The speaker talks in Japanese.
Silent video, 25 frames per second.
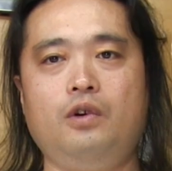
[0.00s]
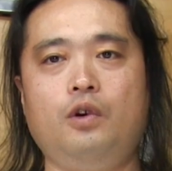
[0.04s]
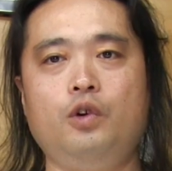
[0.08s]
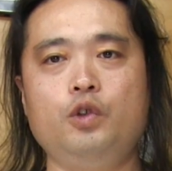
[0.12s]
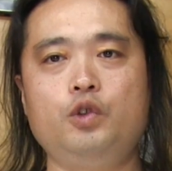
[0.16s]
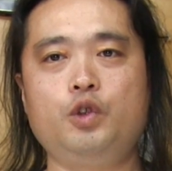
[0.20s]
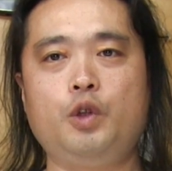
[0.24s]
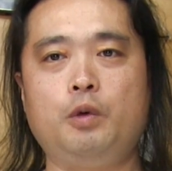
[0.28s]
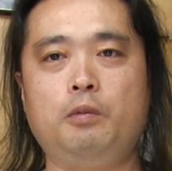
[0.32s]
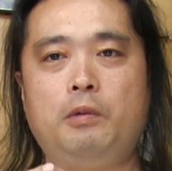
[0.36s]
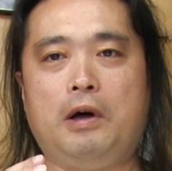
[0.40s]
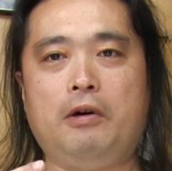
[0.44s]

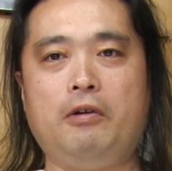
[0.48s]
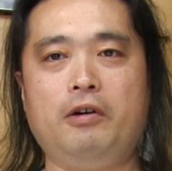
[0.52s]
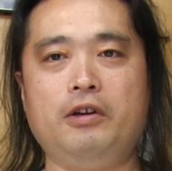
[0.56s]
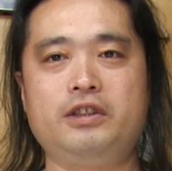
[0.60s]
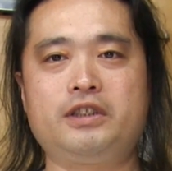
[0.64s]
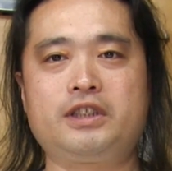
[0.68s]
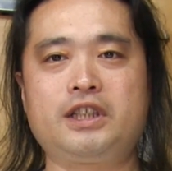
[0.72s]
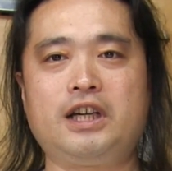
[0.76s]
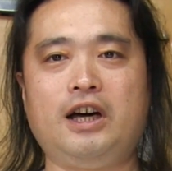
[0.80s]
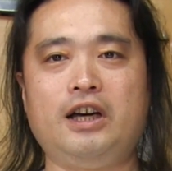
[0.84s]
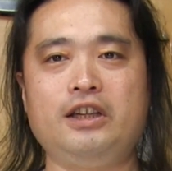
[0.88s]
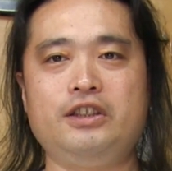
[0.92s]
オットマン
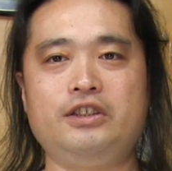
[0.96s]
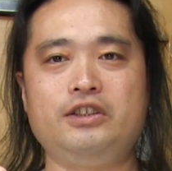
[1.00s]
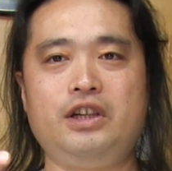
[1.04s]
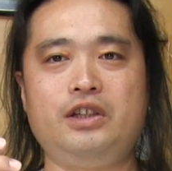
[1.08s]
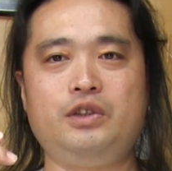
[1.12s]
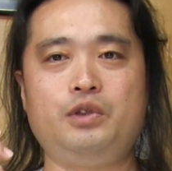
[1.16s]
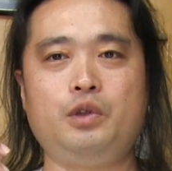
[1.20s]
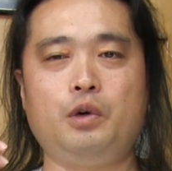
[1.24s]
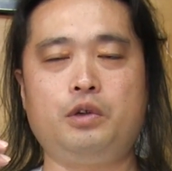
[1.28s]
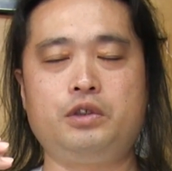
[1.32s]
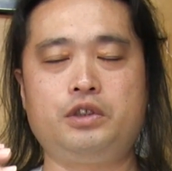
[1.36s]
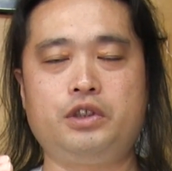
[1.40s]
を使わず
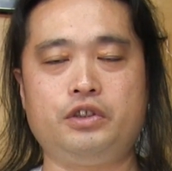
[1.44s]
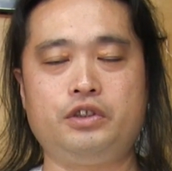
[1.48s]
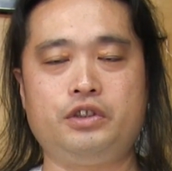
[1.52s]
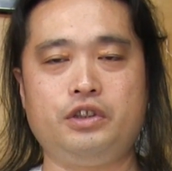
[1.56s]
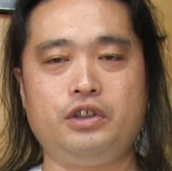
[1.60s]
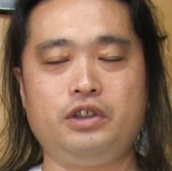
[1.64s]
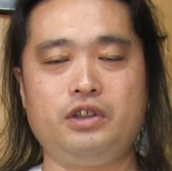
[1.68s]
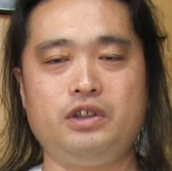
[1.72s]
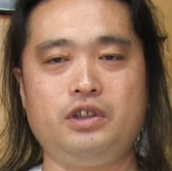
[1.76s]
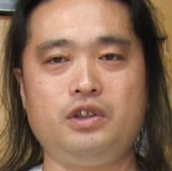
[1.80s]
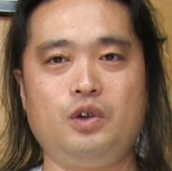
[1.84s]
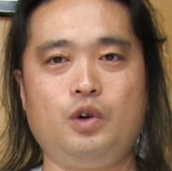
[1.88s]
に読書
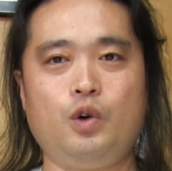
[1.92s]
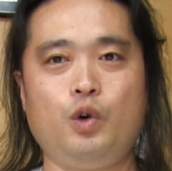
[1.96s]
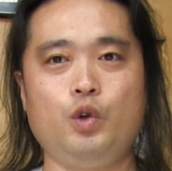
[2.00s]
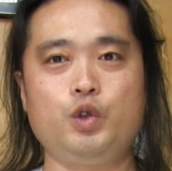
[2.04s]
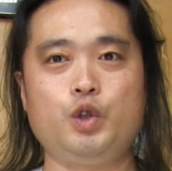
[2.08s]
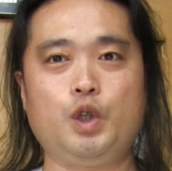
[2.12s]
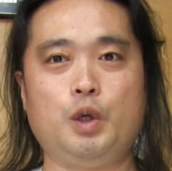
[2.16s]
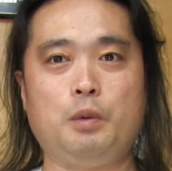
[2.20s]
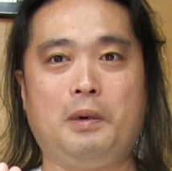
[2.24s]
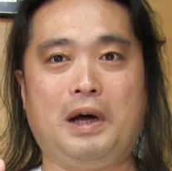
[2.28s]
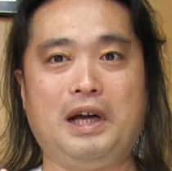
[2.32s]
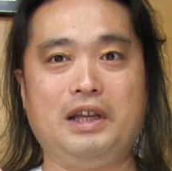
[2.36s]
する。
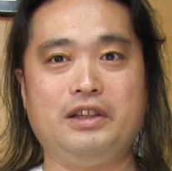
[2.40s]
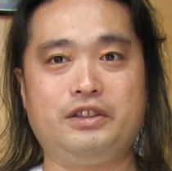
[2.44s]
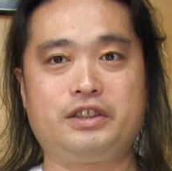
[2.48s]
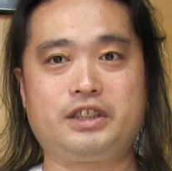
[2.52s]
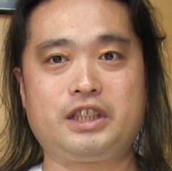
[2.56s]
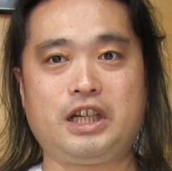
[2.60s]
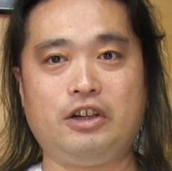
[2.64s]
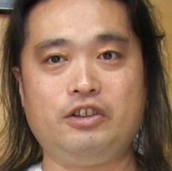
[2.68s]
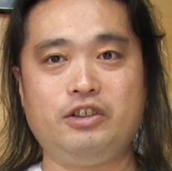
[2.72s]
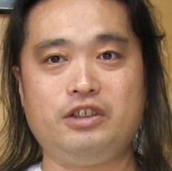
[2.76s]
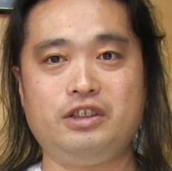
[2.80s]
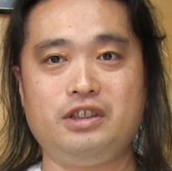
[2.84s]
オットマン
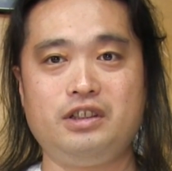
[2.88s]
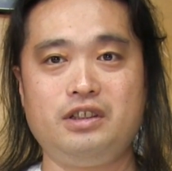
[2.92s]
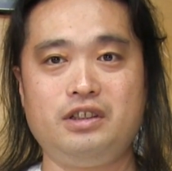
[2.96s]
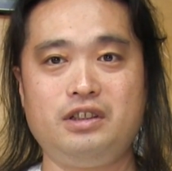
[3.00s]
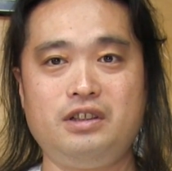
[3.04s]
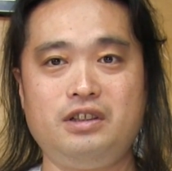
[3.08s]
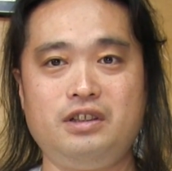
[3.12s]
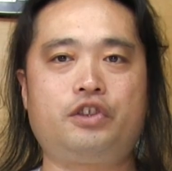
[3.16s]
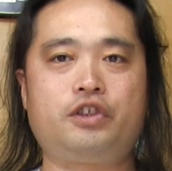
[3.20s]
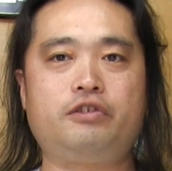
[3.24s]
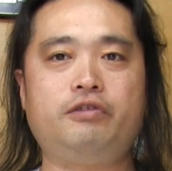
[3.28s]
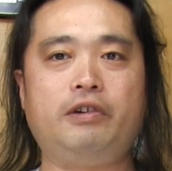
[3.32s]
使う。
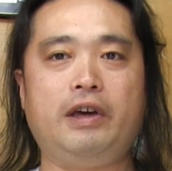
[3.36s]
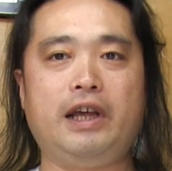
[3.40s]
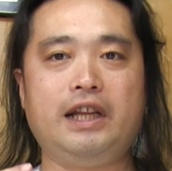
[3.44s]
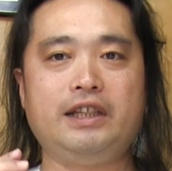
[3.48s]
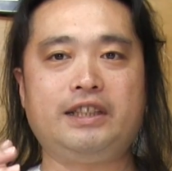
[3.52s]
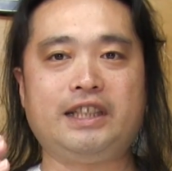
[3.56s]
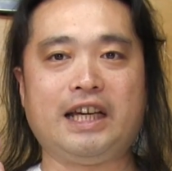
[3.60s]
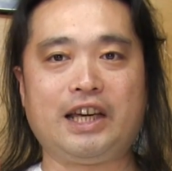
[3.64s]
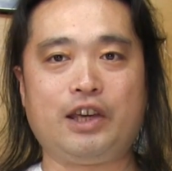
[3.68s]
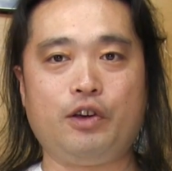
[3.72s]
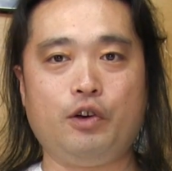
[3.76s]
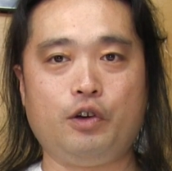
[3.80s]
机
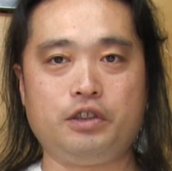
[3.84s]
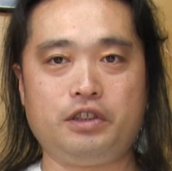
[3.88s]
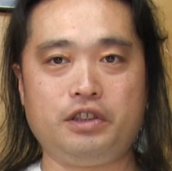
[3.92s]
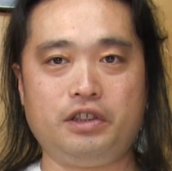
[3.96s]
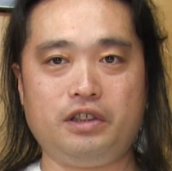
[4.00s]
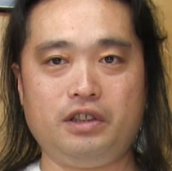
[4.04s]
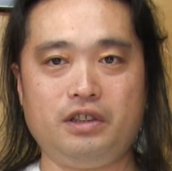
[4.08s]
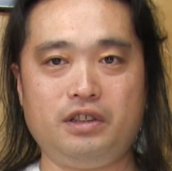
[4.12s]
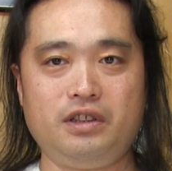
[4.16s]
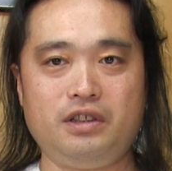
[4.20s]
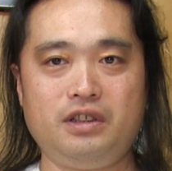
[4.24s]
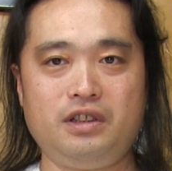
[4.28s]
で作業す
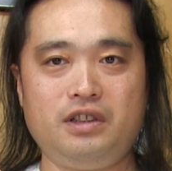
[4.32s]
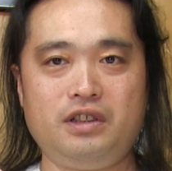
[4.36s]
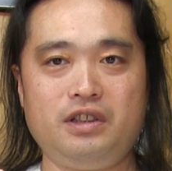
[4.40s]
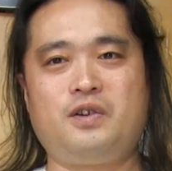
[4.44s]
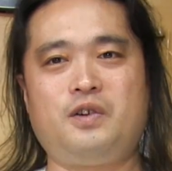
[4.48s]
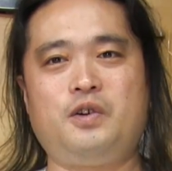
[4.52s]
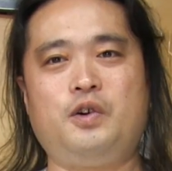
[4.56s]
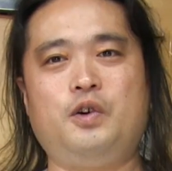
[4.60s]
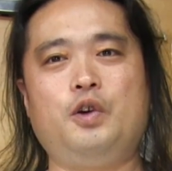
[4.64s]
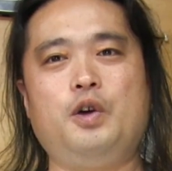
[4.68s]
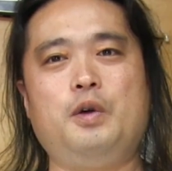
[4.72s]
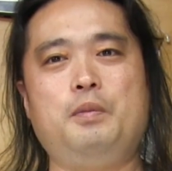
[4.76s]
る。
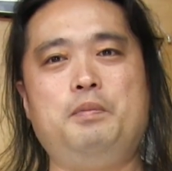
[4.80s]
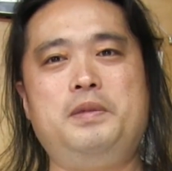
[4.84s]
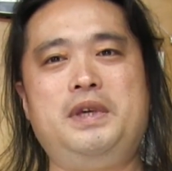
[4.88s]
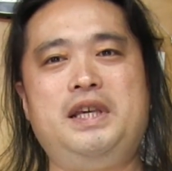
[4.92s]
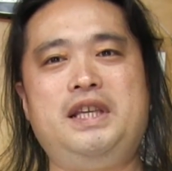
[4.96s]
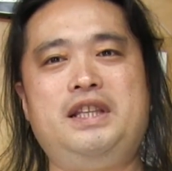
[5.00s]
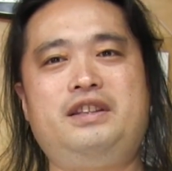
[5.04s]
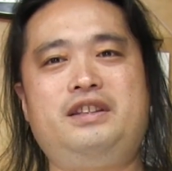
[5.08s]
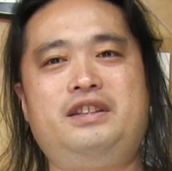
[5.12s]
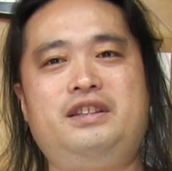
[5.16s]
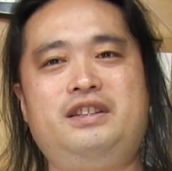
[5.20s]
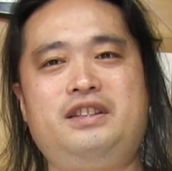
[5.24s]
この
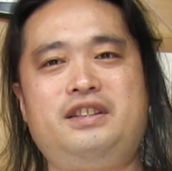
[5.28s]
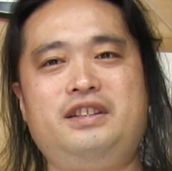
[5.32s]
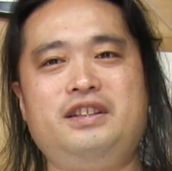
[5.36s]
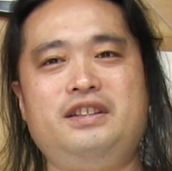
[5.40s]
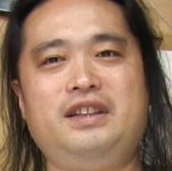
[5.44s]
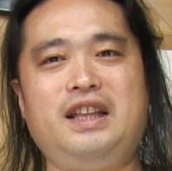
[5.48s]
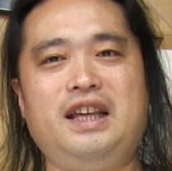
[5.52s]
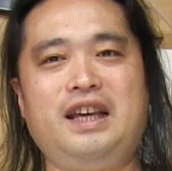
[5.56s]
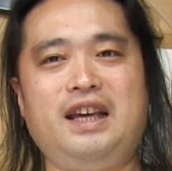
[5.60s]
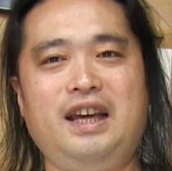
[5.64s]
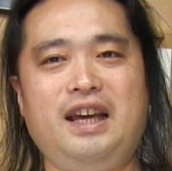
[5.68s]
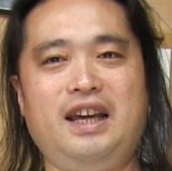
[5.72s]
3
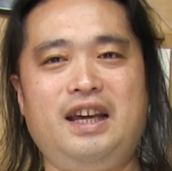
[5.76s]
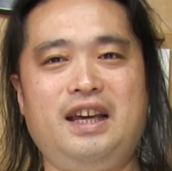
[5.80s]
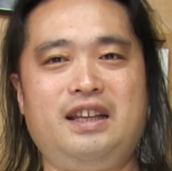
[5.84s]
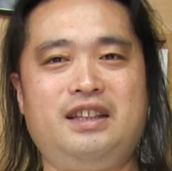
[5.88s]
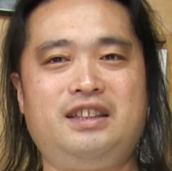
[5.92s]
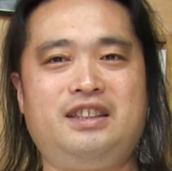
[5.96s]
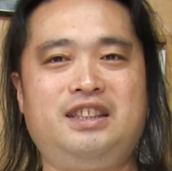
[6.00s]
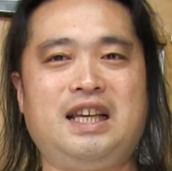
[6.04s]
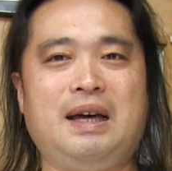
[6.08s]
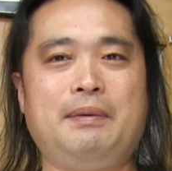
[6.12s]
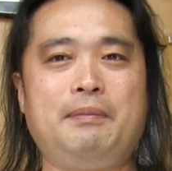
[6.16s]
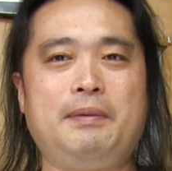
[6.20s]
つ
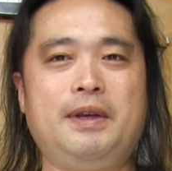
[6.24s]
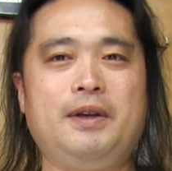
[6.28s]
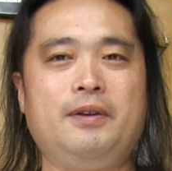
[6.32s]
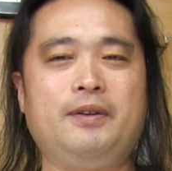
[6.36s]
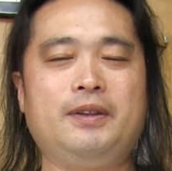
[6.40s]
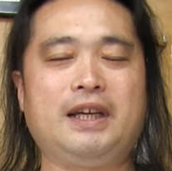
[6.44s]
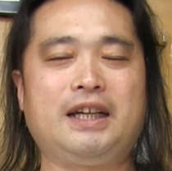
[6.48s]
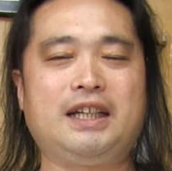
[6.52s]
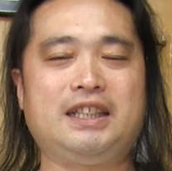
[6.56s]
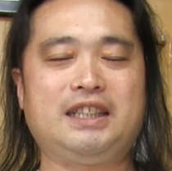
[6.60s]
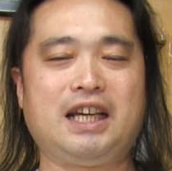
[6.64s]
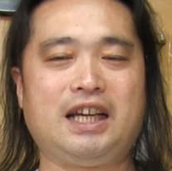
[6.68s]
で座面
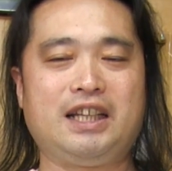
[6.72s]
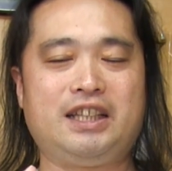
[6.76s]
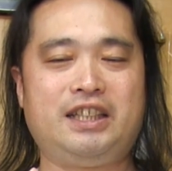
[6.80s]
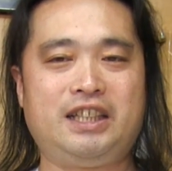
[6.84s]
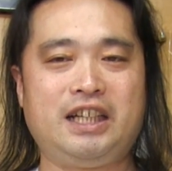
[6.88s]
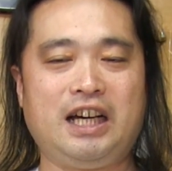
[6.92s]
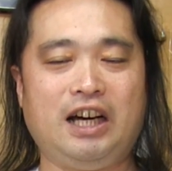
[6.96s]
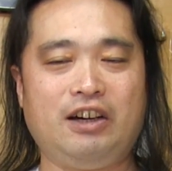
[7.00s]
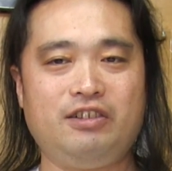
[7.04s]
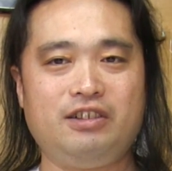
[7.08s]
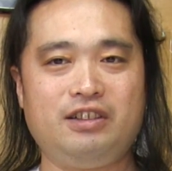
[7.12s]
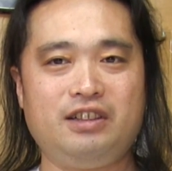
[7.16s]
の高さが
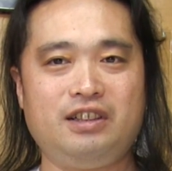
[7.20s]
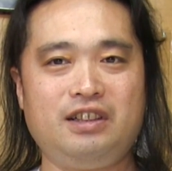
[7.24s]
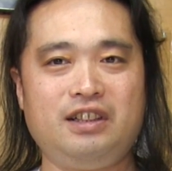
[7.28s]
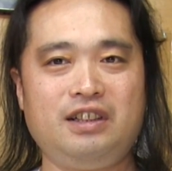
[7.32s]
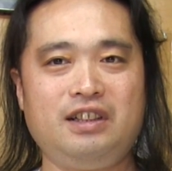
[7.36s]
違う。